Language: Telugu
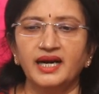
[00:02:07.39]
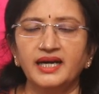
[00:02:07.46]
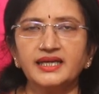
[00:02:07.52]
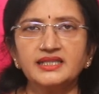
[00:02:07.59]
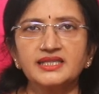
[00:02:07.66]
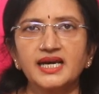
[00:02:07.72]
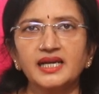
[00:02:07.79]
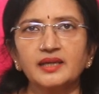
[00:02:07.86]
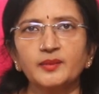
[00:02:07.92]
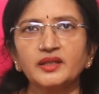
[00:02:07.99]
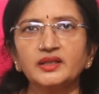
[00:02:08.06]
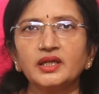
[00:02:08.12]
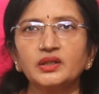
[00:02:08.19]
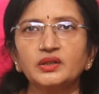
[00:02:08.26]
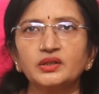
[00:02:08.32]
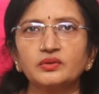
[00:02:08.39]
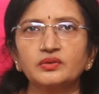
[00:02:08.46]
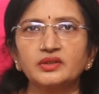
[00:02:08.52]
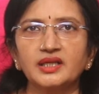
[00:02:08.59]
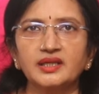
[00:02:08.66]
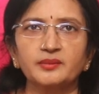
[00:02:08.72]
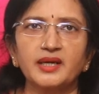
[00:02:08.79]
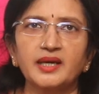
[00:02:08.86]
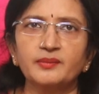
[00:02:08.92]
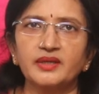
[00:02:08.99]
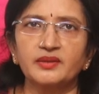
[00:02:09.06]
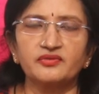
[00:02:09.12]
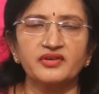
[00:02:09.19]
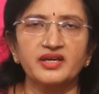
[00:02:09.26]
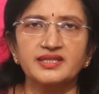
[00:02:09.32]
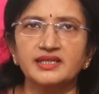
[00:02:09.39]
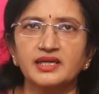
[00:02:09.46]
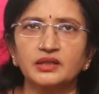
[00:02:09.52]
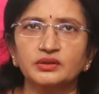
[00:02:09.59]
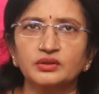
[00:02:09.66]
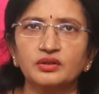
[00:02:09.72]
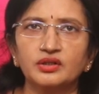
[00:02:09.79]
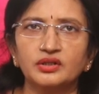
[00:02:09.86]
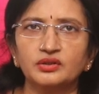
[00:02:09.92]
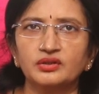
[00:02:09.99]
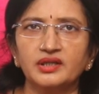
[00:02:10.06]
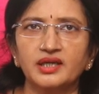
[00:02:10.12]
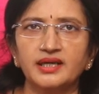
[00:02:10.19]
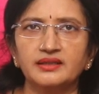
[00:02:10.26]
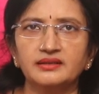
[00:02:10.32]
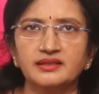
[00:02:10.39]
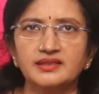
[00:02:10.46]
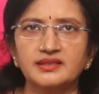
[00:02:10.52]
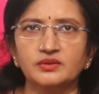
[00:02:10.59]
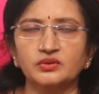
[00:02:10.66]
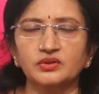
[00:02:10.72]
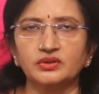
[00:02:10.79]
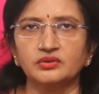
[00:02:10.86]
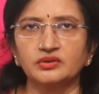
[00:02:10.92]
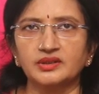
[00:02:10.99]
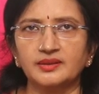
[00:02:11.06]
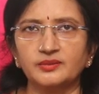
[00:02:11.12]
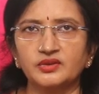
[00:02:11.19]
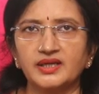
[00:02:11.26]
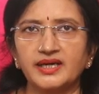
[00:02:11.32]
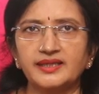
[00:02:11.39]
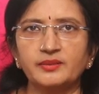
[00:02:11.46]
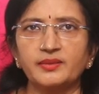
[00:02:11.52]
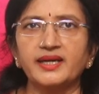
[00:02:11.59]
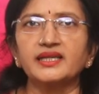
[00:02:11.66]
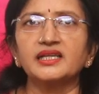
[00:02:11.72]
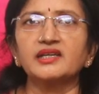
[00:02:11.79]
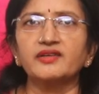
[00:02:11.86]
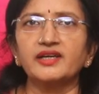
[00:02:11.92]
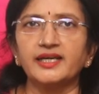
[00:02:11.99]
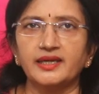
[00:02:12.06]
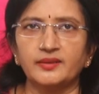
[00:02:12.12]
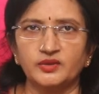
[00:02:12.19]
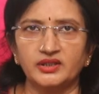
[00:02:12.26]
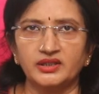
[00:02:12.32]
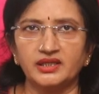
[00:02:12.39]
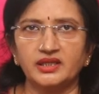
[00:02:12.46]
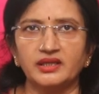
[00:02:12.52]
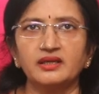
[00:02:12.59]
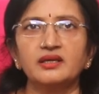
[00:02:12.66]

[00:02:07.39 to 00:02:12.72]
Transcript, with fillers: అంటే చాలామంది అంటూ ఉంటారు మ్యామ్ మేము ఫేస్కి అంతో ఇంతో కేర్ తీసుకుంటూ ఉంటాము కానీ బయటకు వెళ్ళామంటే